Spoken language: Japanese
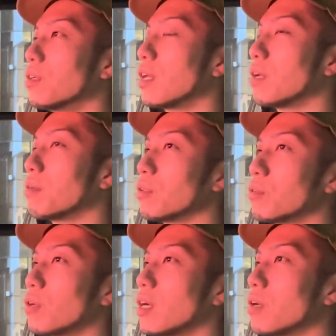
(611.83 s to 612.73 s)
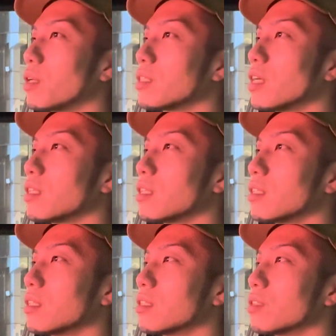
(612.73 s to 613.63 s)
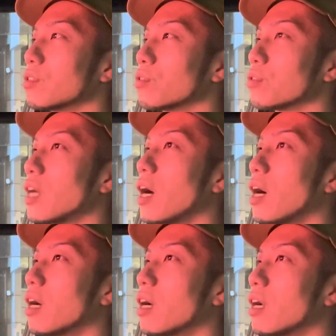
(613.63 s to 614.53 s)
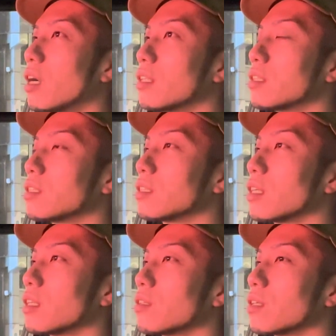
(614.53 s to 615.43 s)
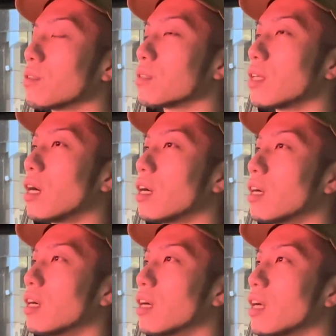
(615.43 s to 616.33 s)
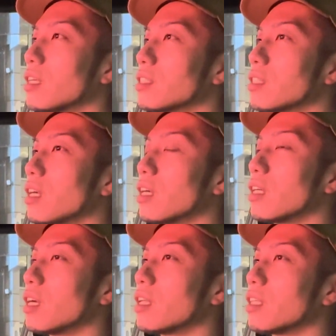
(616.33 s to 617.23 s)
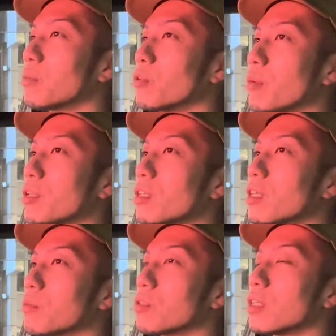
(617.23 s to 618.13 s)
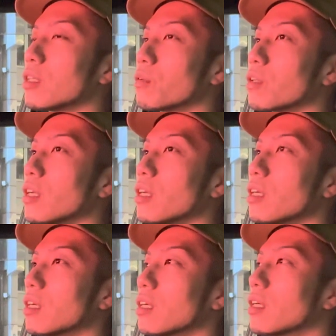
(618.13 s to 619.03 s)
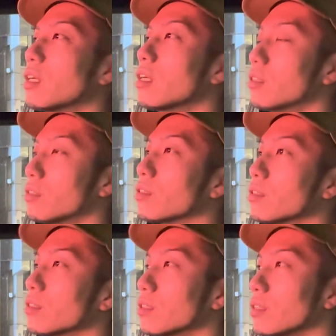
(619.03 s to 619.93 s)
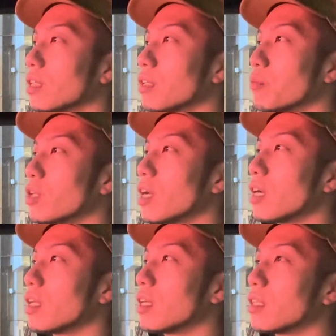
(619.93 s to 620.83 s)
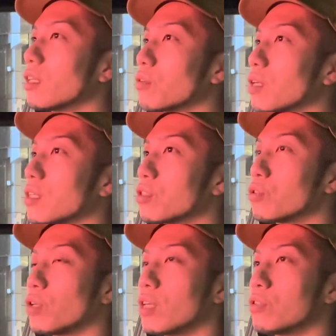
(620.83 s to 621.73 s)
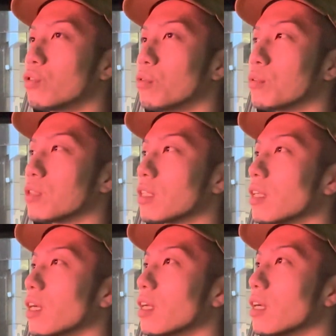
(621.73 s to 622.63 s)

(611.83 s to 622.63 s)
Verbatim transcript: 令和の虎俺さ、ずっとさ、出続けてるけどさ、林さんがいなかったらもうやめてるかもしれんね、俺ね。あ、そんなにですかうん。だって盛り上がり方とか視聴減ると思う、絶対。